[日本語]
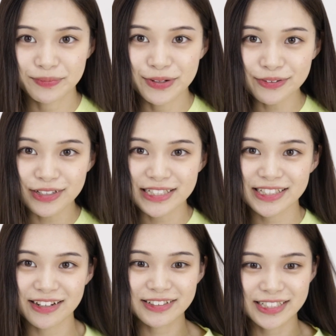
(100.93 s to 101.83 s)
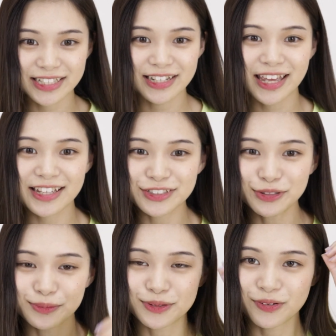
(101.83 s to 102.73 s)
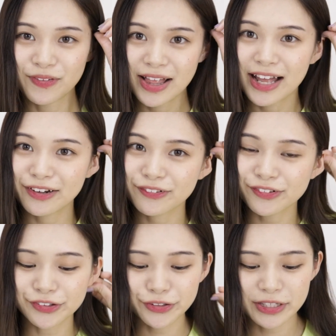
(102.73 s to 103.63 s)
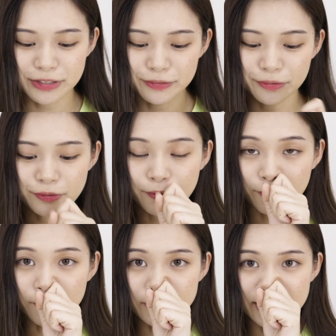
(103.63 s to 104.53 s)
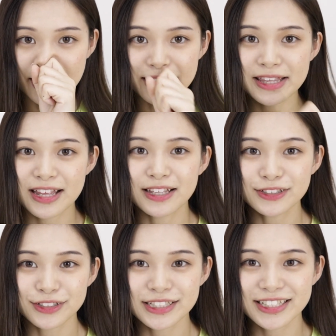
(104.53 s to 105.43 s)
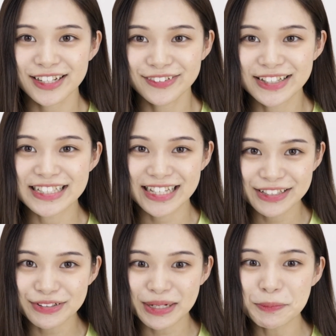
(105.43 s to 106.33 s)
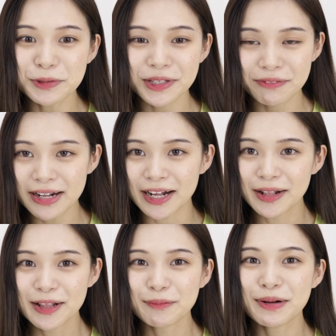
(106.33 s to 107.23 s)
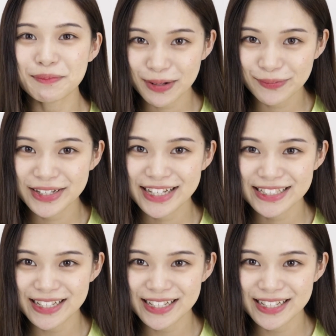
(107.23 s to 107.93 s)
まあ、服が違うし化粧もあのこの時と濃くないんでちょっと違うんですけど髪の毛はまんまこれでし